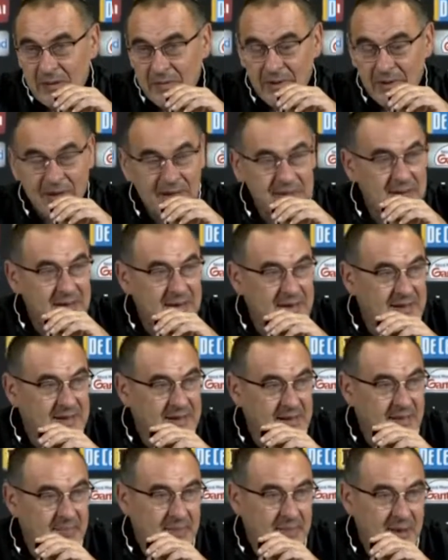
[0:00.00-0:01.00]
Andeschi
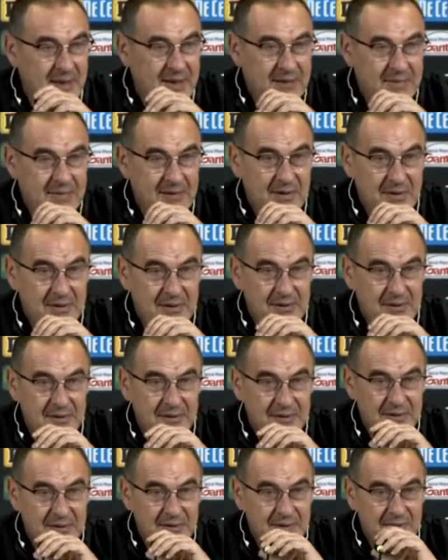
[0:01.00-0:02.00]
sta bene, non, non,